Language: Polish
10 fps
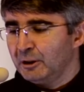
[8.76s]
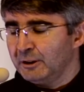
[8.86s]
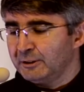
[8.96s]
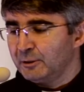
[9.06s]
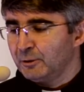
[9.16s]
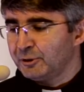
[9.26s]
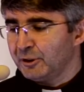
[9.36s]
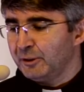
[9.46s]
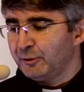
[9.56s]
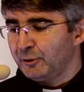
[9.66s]
dlatego
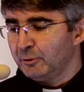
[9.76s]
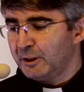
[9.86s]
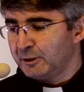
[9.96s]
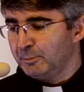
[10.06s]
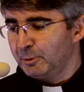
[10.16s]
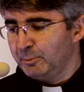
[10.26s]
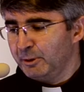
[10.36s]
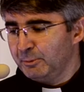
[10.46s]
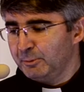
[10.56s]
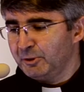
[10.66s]
że są takie
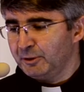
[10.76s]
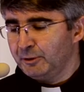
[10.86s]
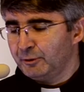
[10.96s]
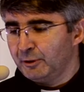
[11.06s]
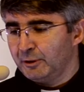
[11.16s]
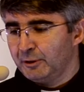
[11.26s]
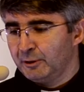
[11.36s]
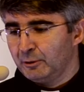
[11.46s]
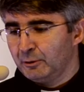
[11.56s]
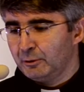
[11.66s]
problemy psychiczne,
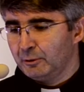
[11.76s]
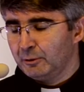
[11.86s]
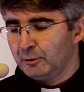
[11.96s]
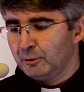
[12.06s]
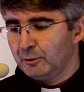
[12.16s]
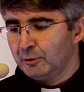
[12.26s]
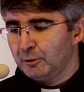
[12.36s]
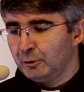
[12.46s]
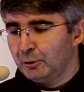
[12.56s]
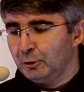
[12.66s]

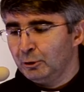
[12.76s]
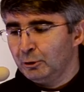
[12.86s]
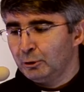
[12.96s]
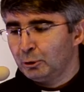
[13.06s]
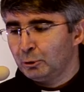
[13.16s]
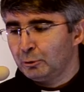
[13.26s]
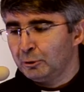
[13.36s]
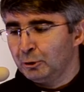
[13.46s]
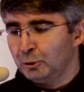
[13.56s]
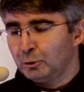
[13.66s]

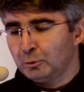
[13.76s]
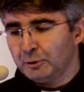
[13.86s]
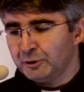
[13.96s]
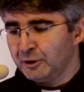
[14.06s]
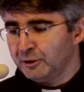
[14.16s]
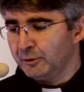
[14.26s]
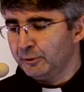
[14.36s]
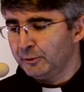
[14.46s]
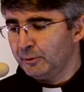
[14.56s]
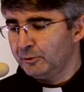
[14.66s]
y, y, których się nie
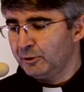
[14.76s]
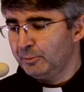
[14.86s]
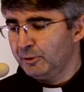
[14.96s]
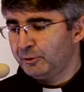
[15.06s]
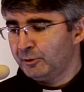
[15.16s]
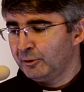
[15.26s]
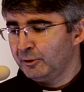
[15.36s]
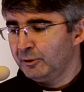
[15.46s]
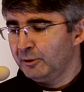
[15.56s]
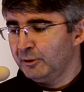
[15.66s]
rozwiąże bez y,
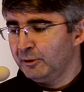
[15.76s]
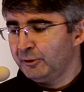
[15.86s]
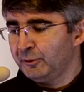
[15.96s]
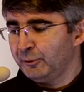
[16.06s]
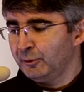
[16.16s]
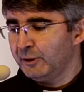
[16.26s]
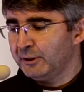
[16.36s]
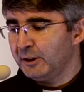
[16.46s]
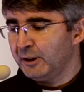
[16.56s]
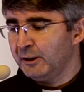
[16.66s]

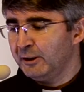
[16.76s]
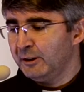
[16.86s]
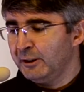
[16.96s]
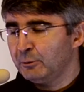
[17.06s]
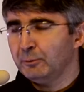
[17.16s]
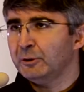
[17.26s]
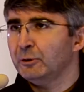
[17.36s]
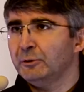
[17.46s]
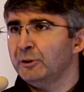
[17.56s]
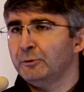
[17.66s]
stosowania leków i
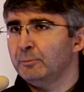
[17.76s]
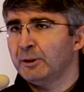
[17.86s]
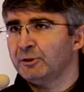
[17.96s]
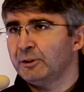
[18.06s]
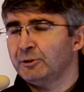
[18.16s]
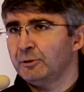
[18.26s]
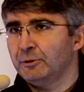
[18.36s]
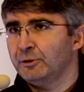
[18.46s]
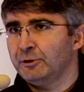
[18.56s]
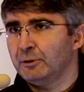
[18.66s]
to nie zubaża
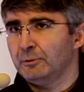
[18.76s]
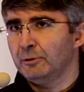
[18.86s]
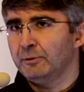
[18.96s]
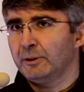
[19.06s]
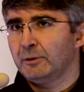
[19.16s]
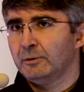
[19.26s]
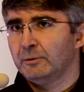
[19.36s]
naszego życia duchowego.